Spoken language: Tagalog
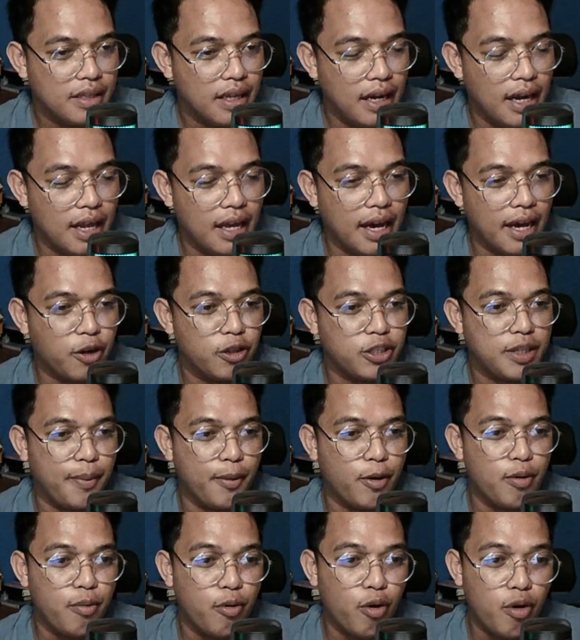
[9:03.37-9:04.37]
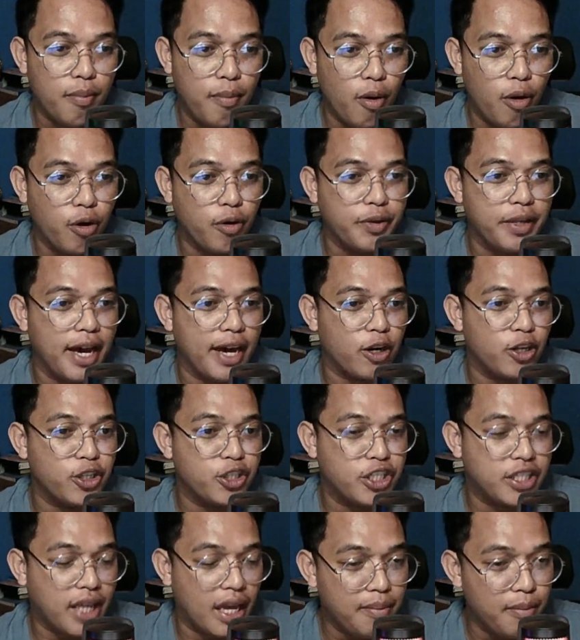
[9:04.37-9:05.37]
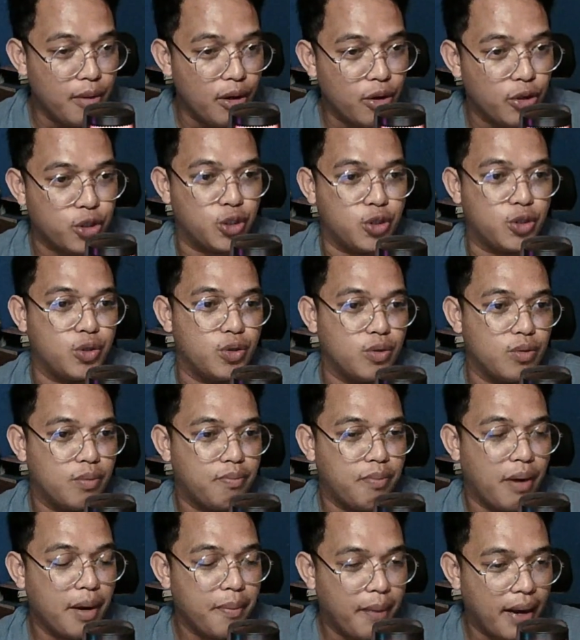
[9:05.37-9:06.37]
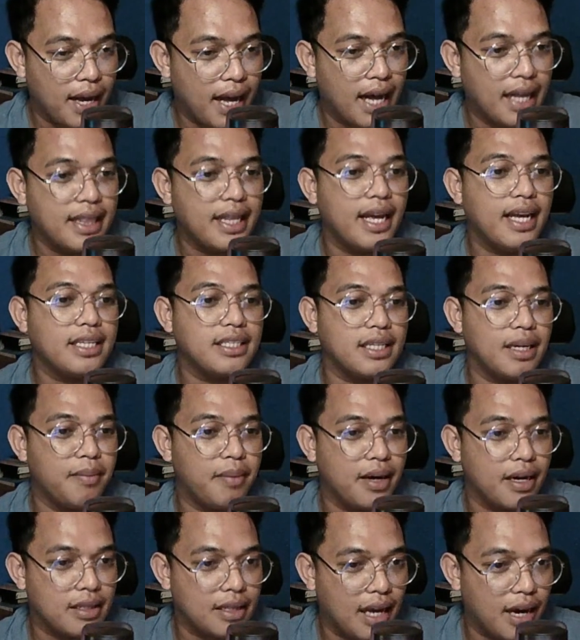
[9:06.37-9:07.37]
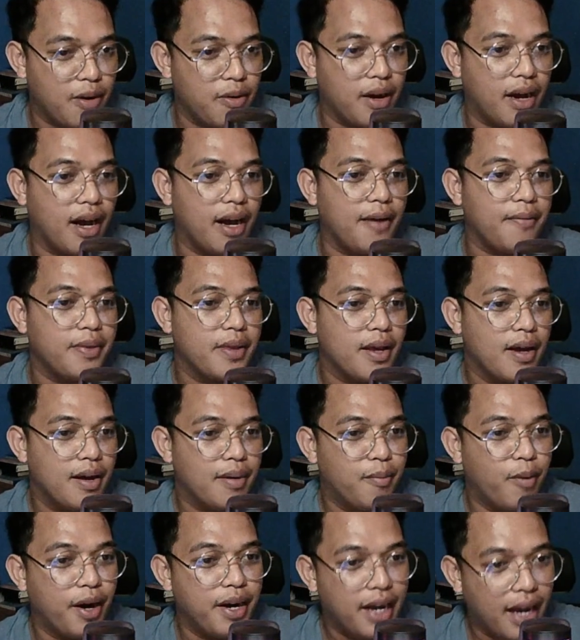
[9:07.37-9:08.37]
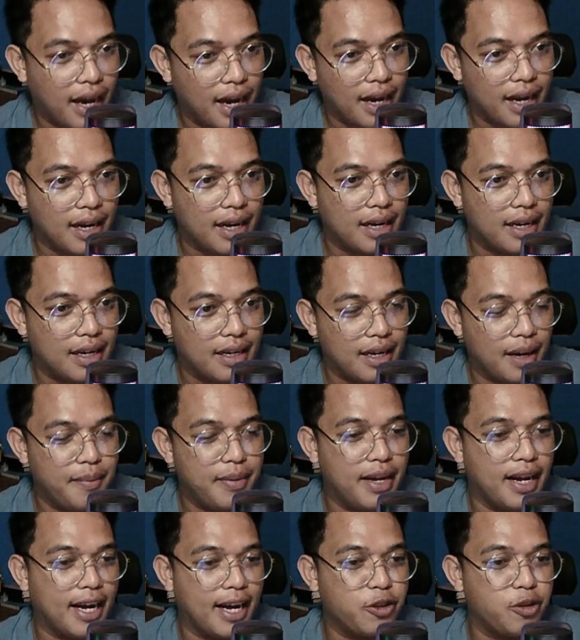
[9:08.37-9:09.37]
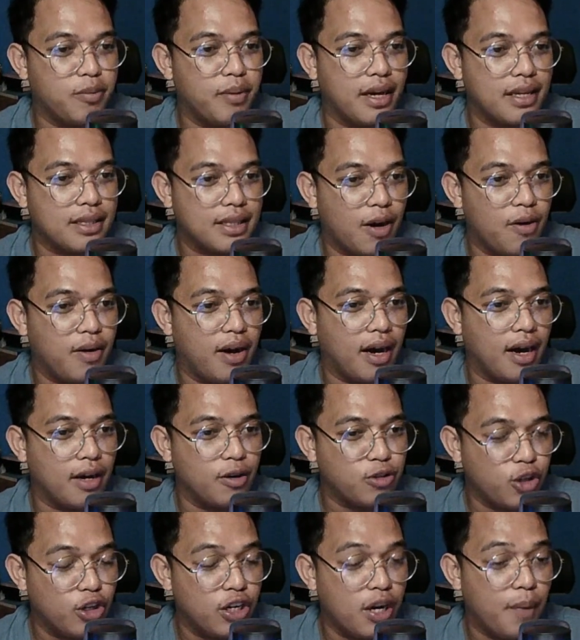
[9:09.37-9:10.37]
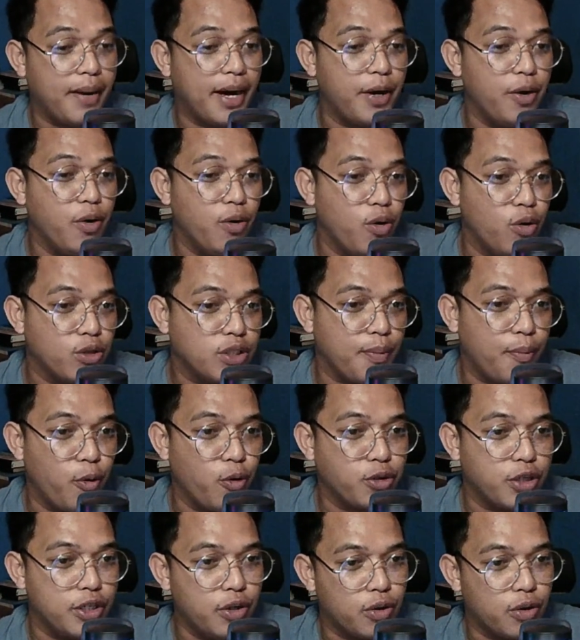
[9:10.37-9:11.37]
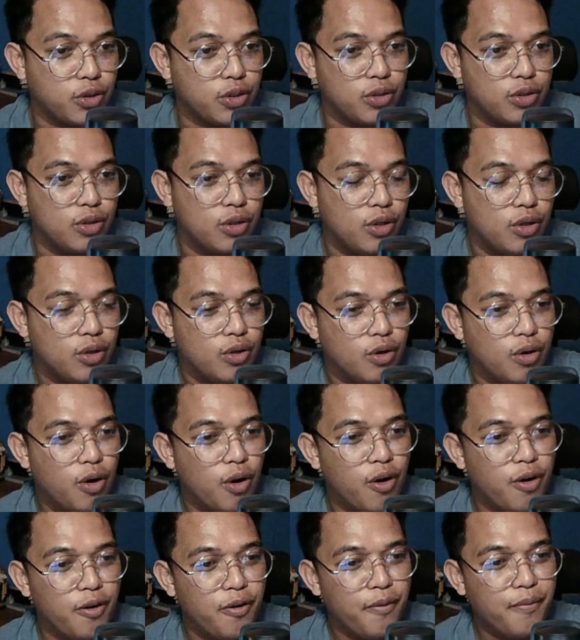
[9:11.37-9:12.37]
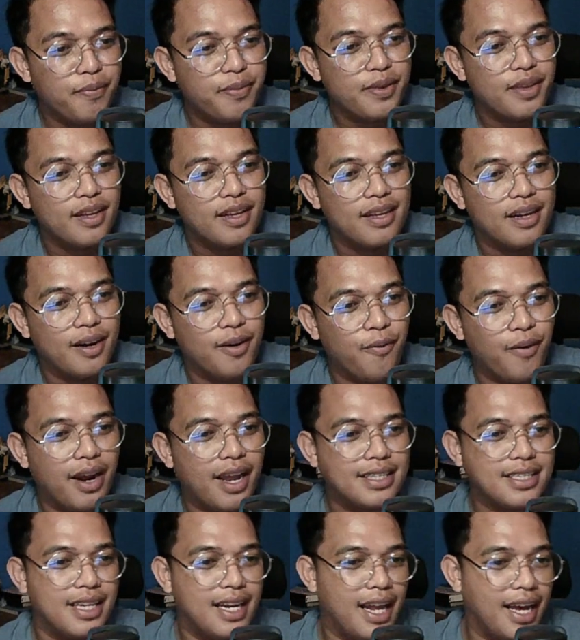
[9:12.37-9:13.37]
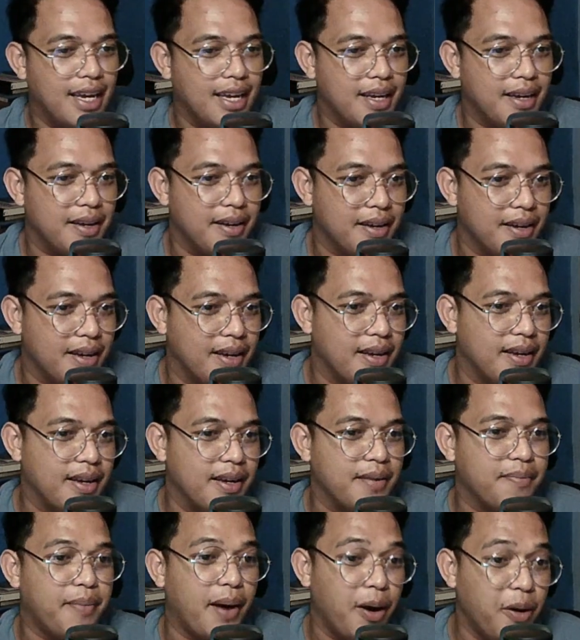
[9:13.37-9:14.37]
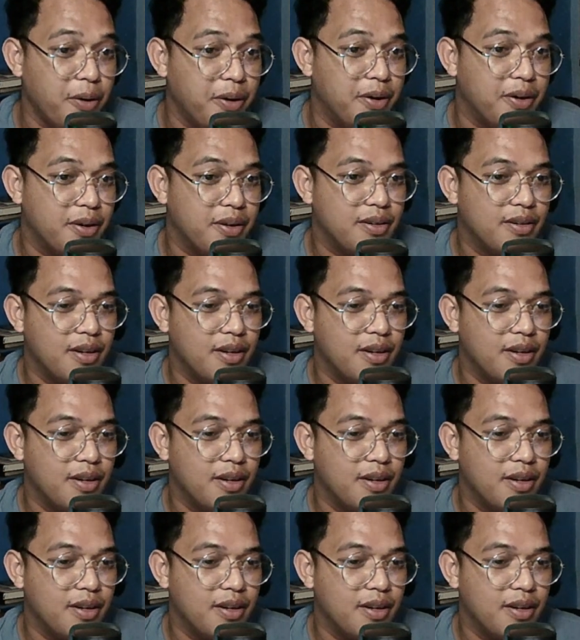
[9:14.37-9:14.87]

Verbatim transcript: Dili aron sa pagubog-ubog kundi aron sa time milos pangpagana sa mga tao nga manha labi na katong mga tao nga unsaon so, la pagkadungog sa pulong sa Dios kung wala sila ipaon